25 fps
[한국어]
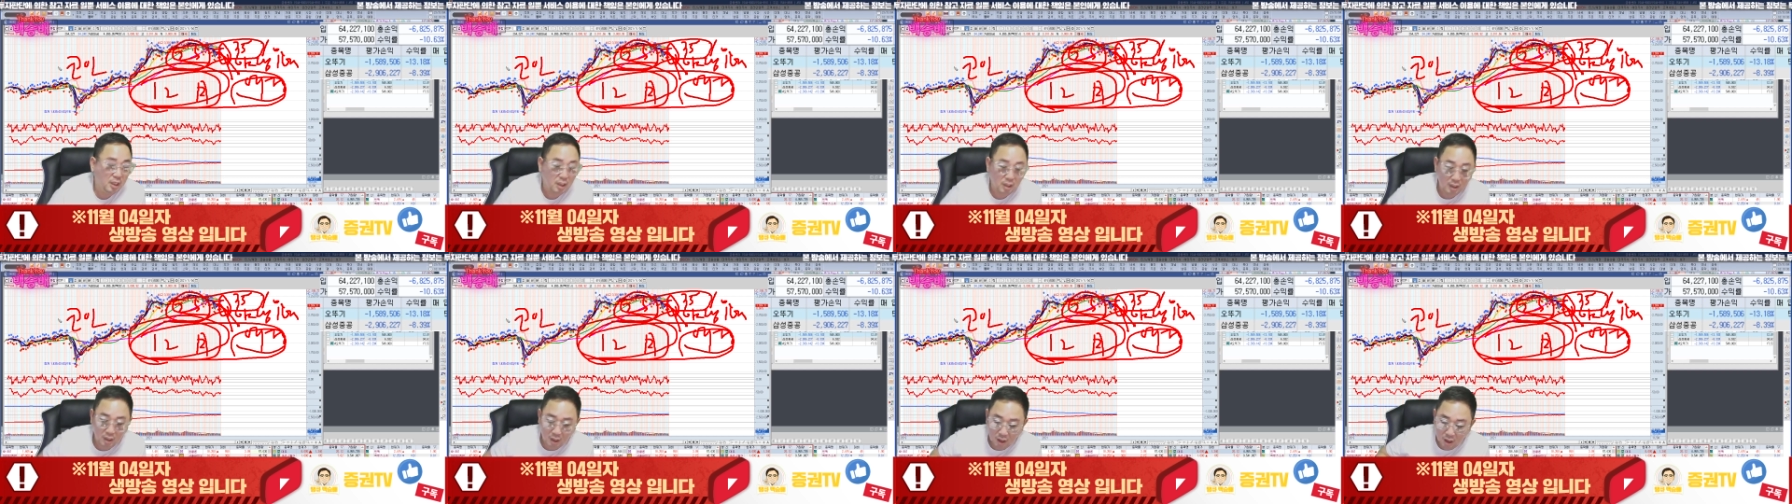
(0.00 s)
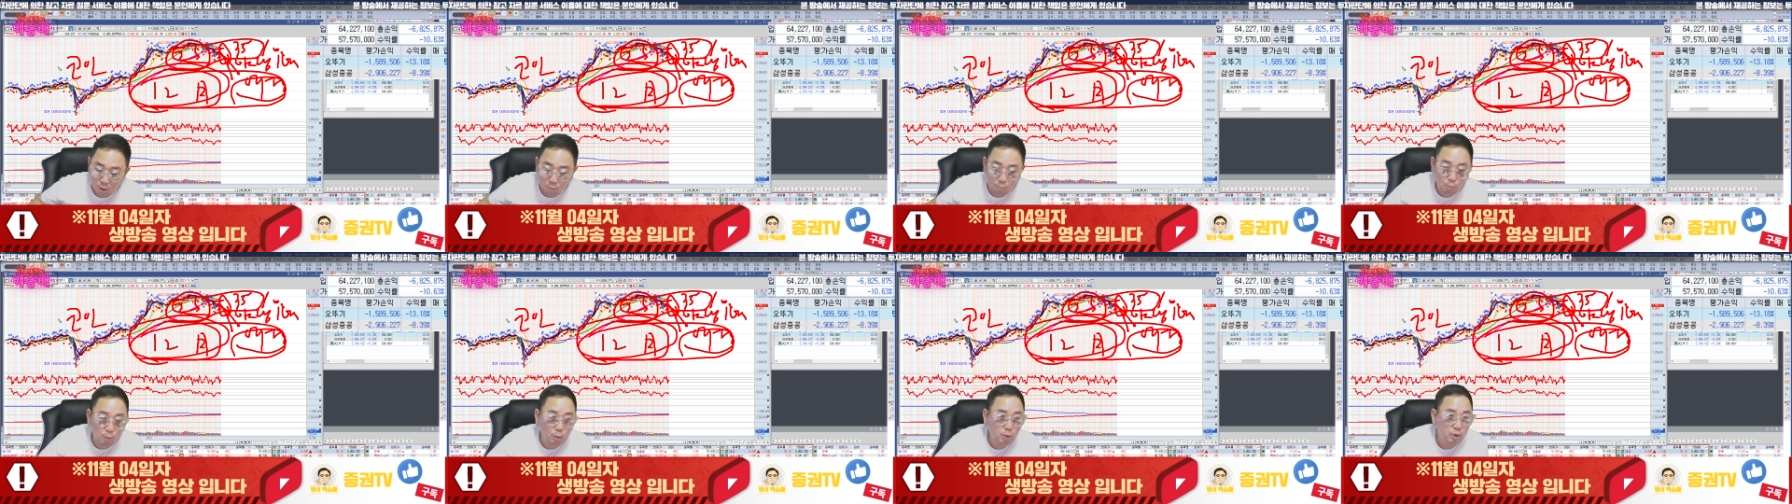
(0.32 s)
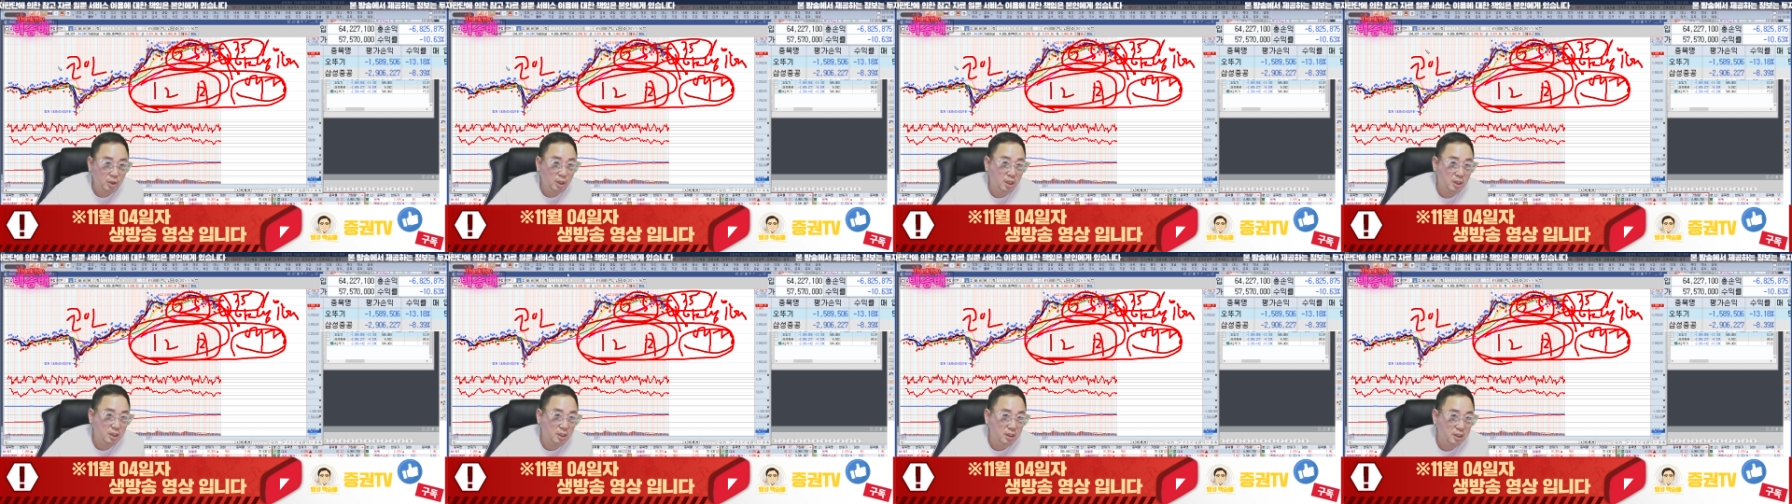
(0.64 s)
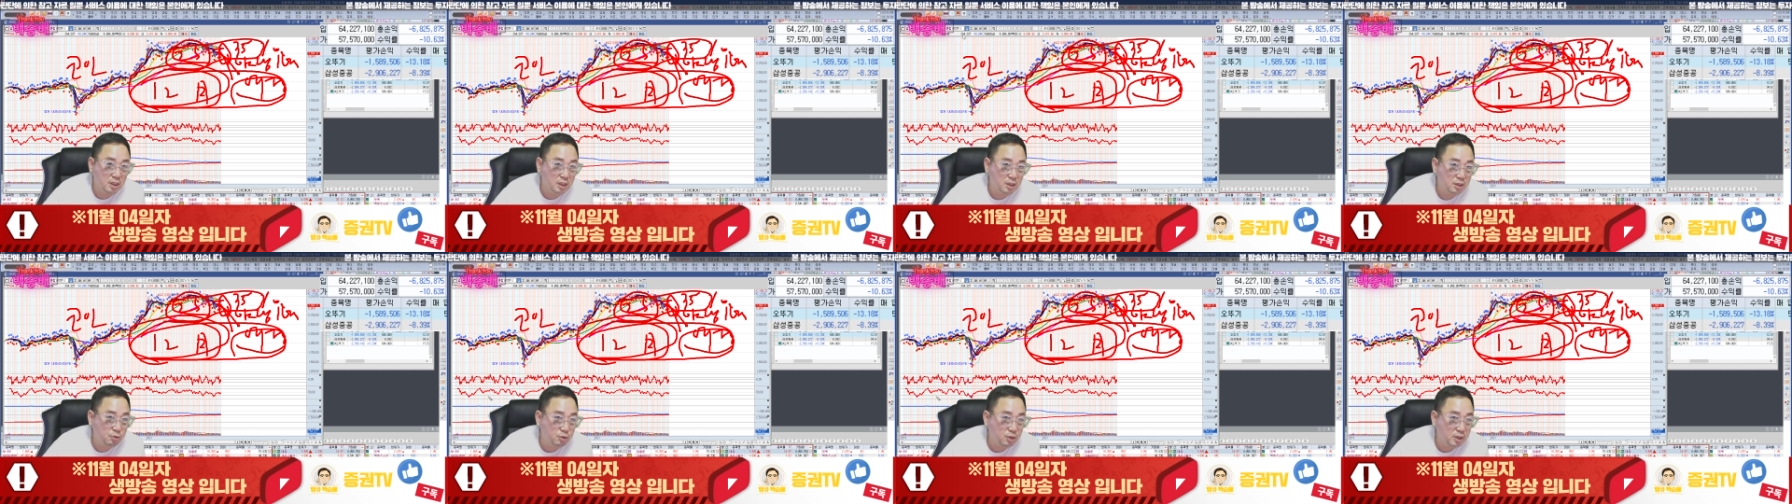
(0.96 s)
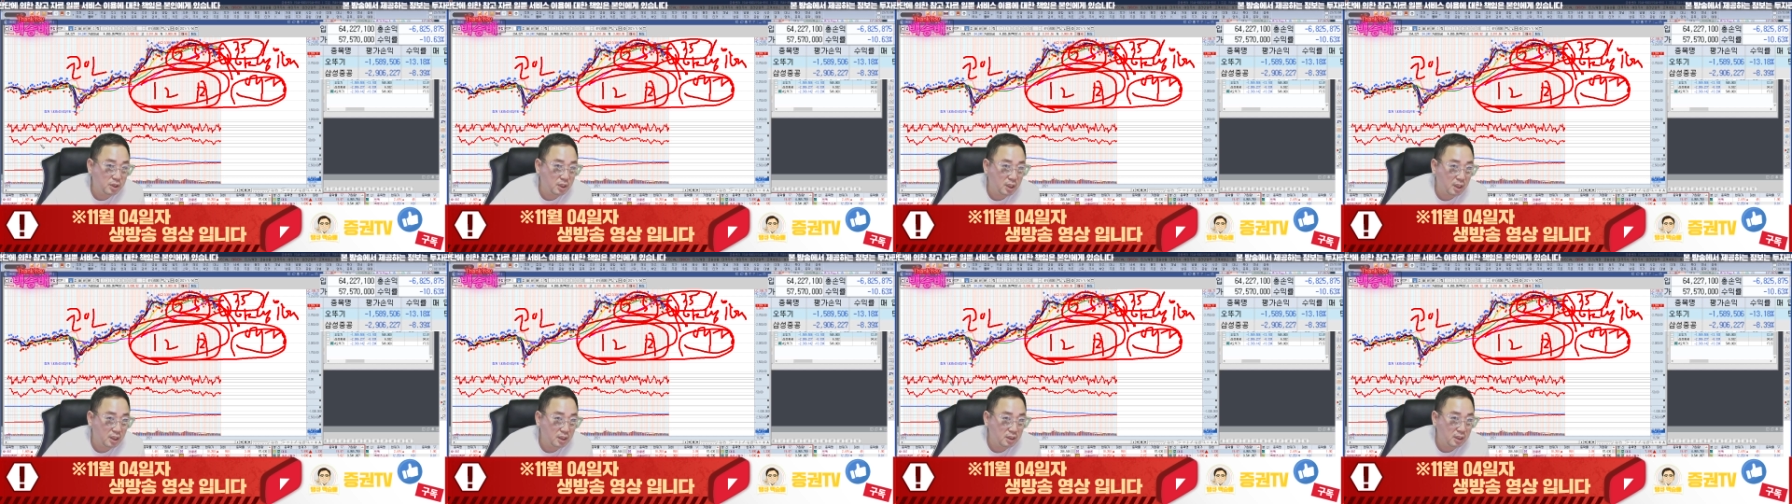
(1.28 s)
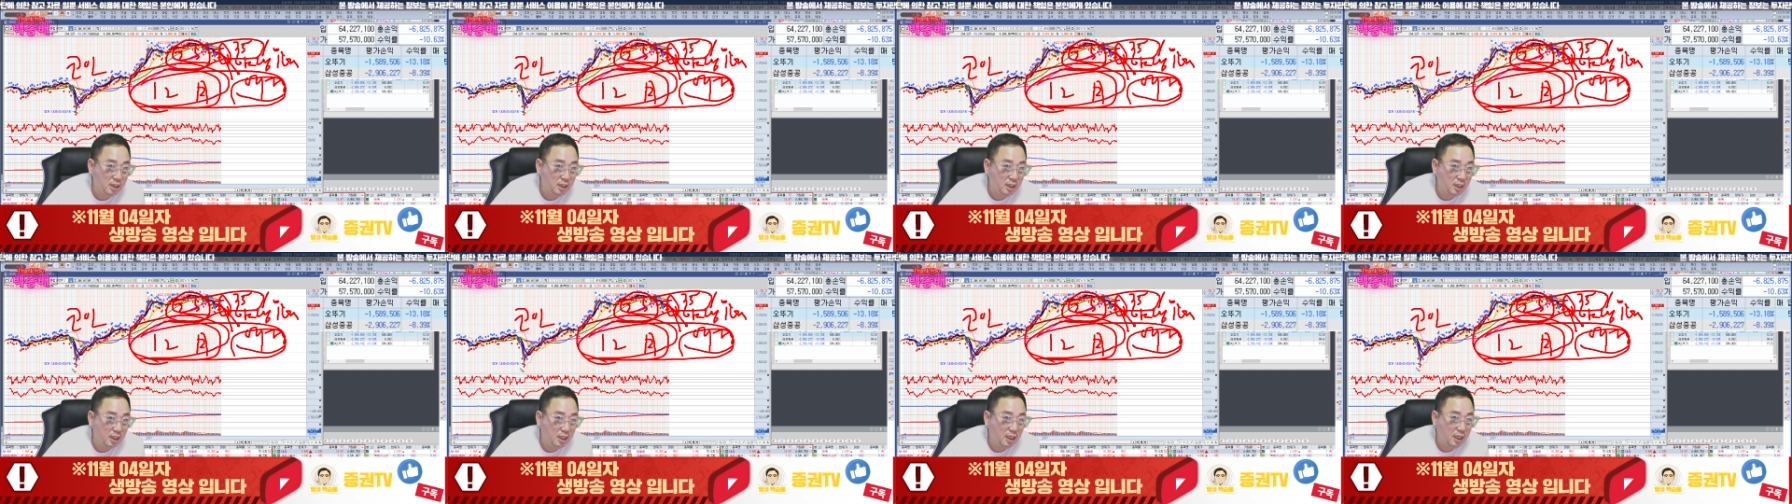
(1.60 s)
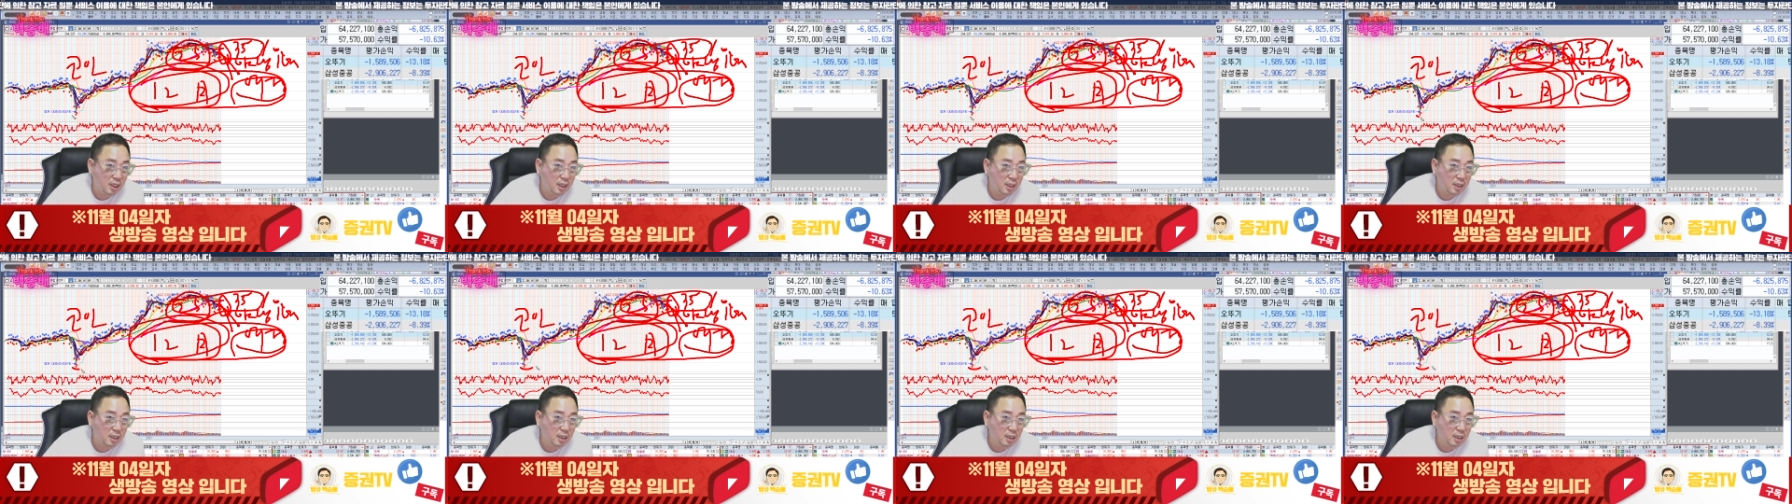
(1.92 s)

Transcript: 이런 모양을 그릴 수 있다는 얘기야.